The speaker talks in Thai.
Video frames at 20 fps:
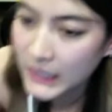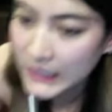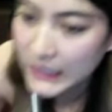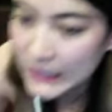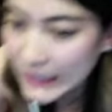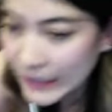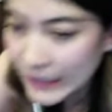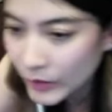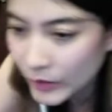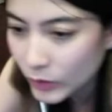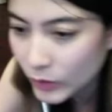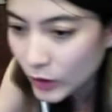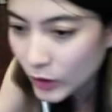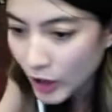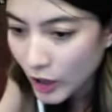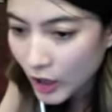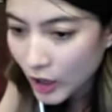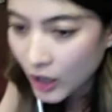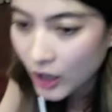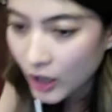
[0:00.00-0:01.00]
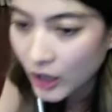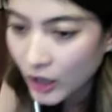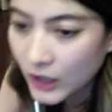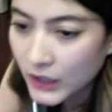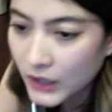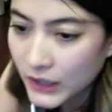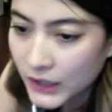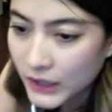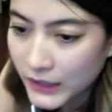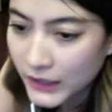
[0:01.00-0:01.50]
แล้วก็
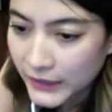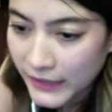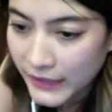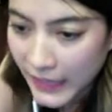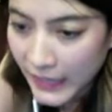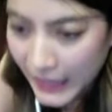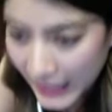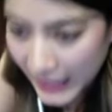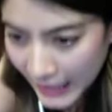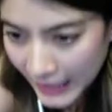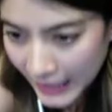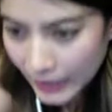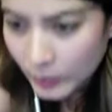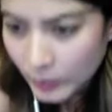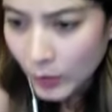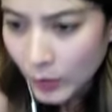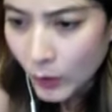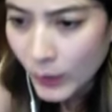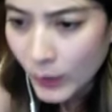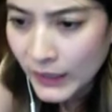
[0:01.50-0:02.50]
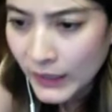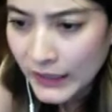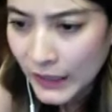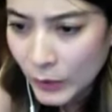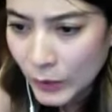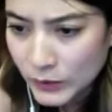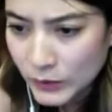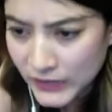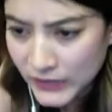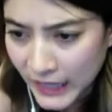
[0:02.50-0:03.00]
นางอ้างบอกว่า
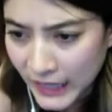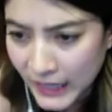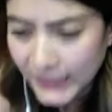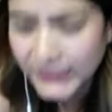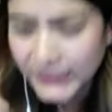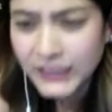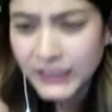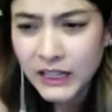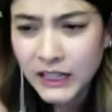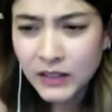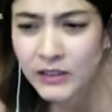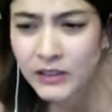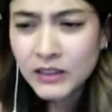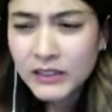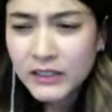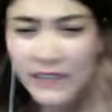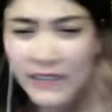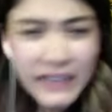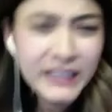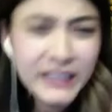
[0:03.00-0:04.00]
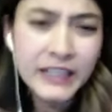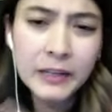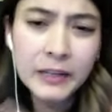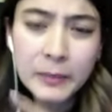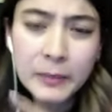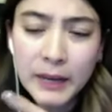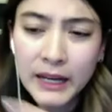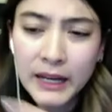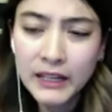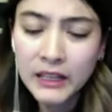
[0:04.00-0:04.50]
เราใช้ แล้วคือน่าเกลียด
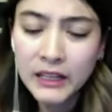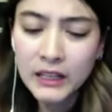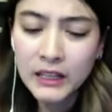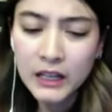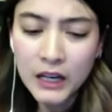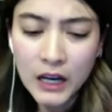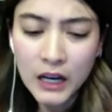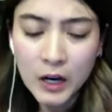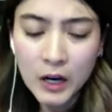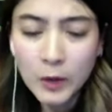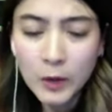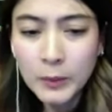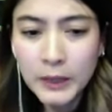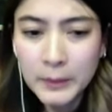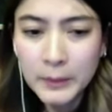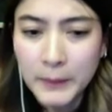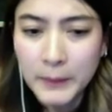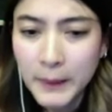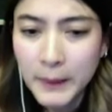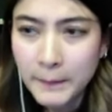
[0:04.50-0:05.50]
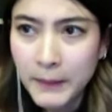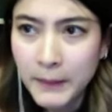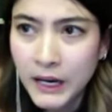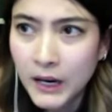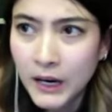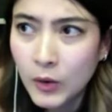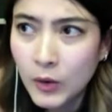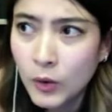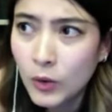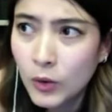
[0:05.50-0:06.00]
มาก เขาเหมือนแบบ
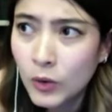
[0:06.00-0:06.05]
เอา